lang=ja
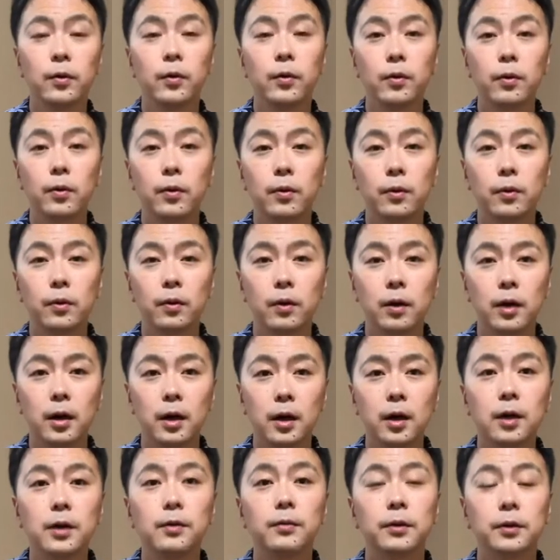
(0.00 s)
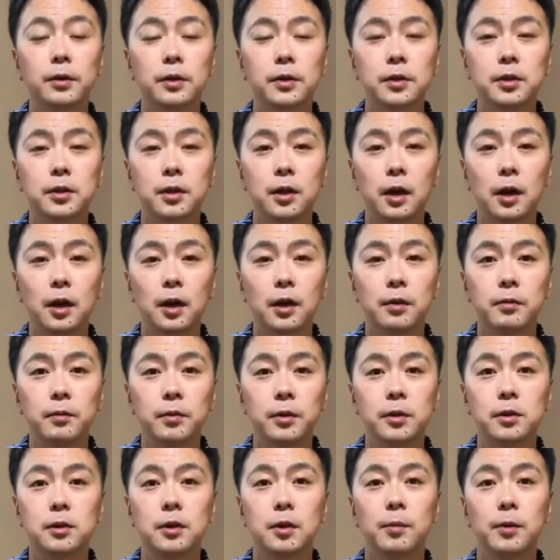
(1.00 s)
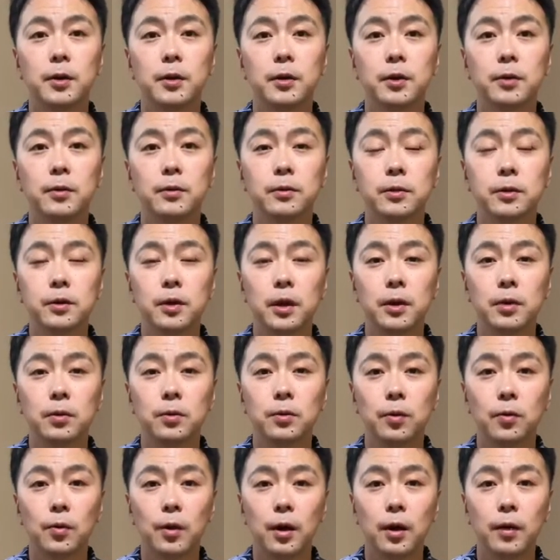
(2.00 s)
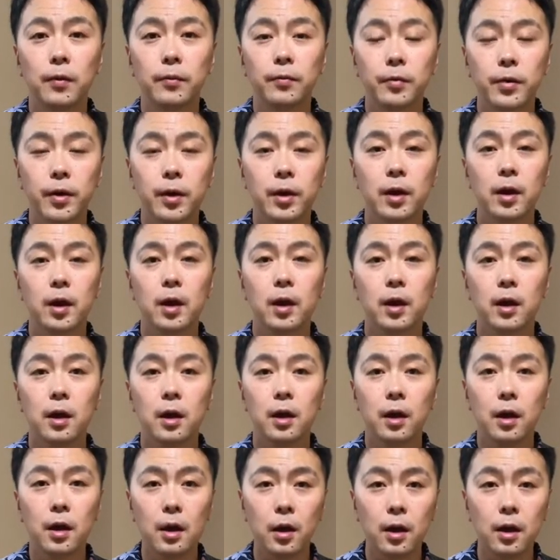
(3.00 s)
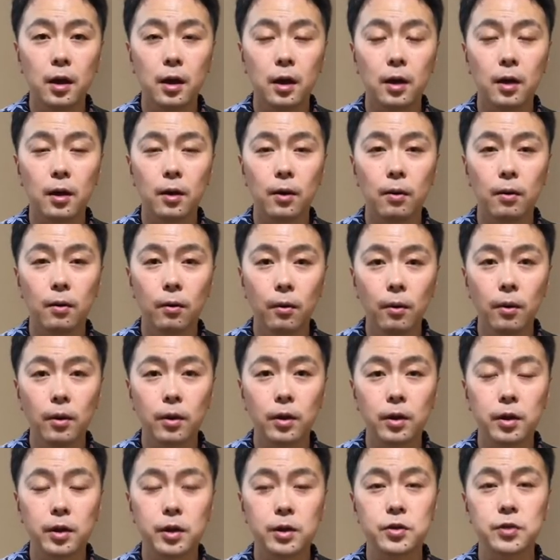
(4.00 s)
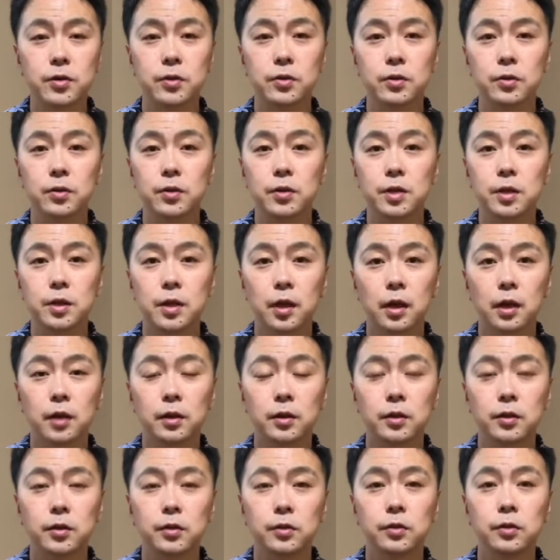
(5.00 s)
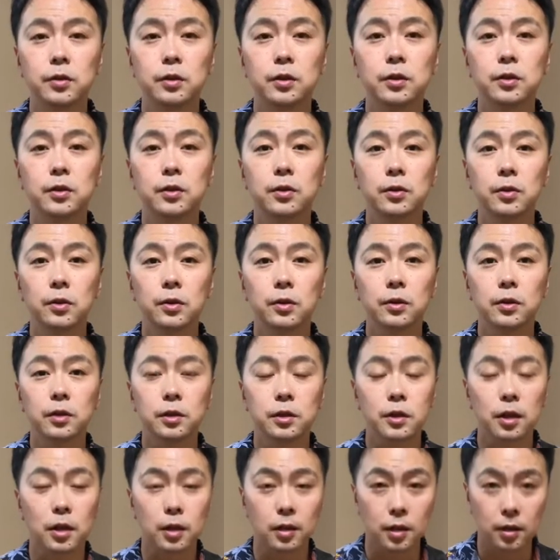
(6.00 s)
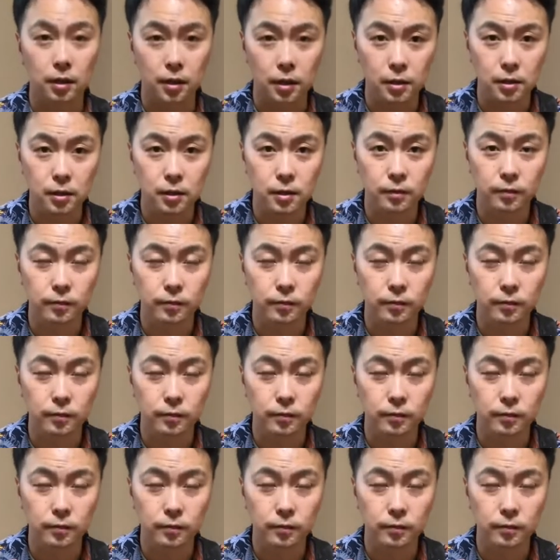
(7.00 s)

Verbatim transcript: 今回私が皆様に教えるのは A を基準としたチューニングの仕方です